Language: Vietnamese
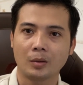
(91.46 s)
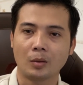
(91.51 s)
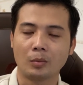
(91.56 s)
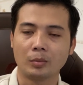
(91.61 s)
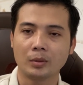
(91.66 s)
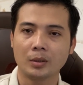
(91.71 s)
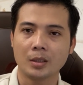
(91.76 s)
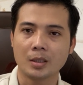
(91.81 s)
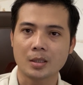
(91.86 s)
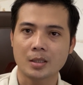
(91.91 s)

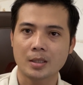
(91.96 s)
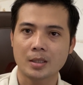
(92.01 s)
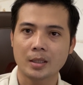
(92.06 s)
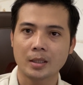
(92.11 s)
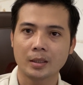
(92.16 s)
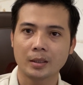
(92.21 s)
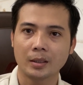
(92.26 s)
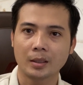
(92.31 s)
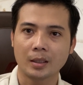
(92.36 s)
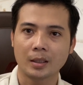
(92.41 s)
cũng thường
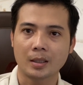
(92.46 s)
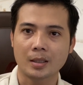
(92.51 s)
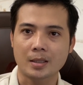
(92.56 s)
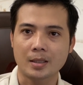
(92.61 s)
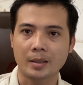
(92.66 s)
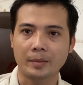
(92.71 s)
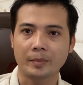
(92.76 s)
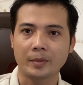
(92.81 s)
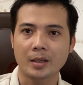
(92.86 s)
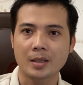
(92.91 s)
xuyên
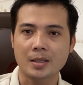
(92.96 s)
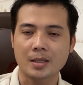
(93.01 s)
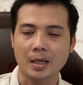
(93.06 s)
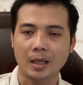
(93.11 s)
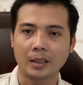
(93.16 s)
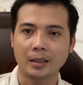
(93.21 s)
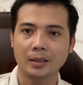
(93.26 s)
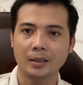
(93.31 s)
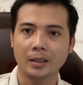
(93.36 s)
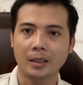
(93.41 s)
xem kênh
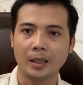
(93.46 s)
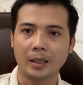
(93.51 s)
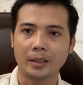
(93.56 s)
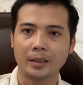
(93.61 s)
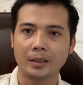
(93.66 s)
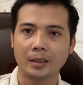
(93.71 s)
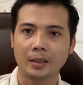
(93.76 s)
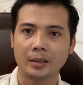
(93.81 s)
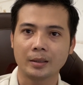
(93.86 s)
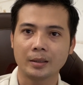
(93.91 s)
xanh với
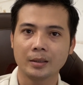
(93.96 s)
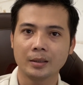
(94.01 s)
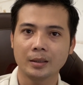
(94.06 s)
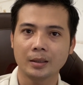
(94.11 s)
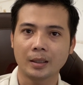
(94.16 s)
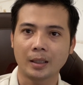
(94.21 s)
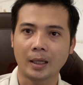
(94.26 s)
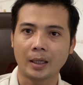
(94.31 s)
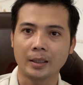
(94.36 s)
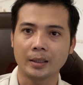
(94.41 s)
lại lần trước
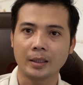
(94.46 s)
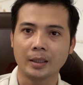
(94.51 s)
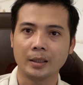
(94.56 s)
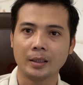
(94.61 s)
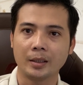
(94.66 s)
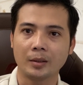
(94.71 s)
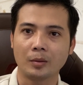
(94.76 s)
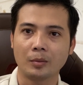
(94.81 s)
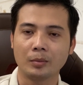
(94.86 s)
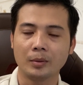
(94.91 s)
hai
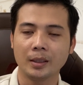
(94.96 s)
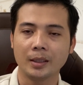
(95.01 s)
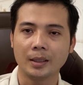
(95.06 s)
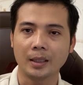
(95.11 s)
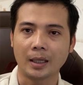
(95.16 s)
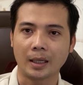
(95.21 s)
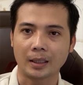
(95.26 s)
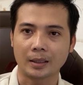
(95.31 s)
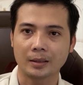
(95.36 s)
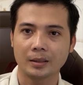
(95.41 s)
chị này cũng
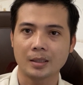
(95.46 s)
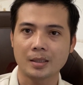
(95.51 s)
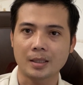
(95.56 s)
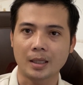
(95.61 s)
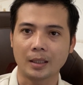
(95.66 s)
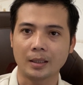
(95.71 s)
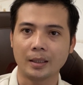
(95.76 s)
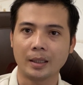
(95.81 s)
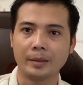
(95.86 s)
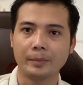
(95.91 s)
liên lạc với
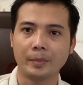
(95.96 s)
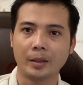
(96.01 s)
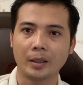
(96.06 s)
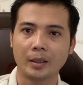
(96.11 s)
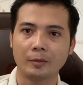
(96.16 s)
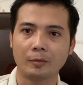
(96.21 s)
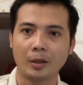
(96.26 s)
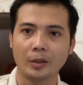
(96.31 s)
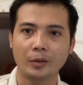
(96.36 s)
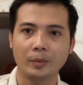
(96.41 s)
xanh để
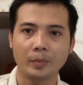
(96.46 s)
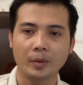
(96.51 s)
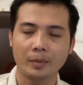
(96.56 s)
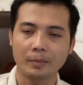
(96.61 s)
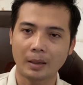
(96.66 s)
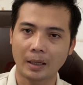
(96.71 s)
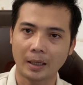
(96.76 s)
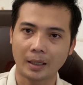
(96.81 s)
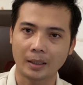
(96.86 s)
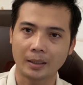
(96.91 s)
mà qua giúp
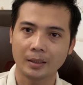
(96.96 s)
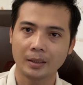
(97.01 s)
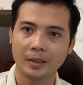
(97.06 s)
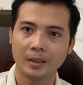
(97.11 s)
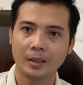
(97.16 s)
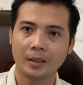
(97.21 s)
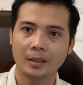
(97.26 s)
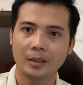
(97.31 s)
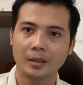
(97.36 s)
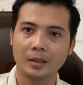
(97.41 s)
cho bà
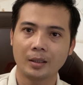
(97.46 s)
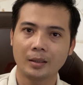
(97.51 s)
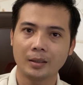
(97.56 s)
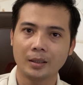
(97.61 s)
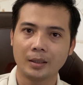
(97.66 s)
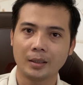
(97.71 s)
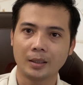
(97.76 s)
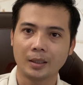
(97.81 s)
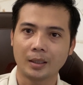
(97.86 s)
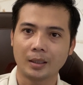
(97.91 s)
cho nên
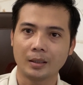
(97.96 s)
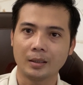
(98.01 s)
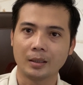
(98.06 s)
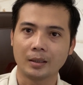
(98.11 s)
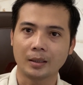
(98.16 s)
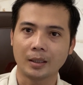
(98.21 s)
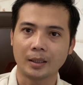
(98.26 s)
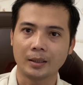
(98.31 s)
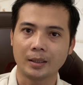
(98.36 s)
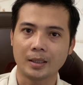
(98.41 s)
thì
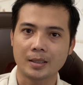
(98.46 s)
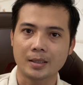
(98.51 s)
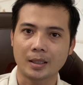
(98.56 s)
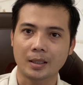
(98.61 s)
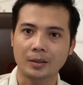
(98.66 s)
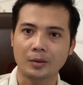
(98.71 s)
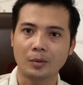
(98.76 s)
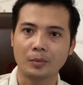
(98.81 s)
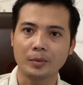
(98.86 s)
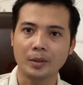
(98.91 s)
đợt này thì
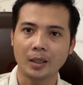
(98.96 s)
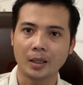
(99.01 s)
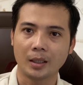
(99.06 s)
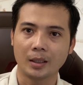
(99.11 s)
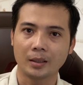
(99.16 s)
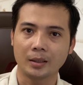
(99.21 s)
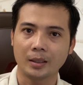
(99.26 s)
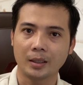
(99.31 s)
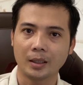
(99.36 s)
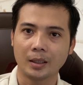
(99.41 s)
xanh cũng
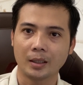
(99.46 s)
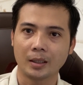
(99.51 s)
nhờ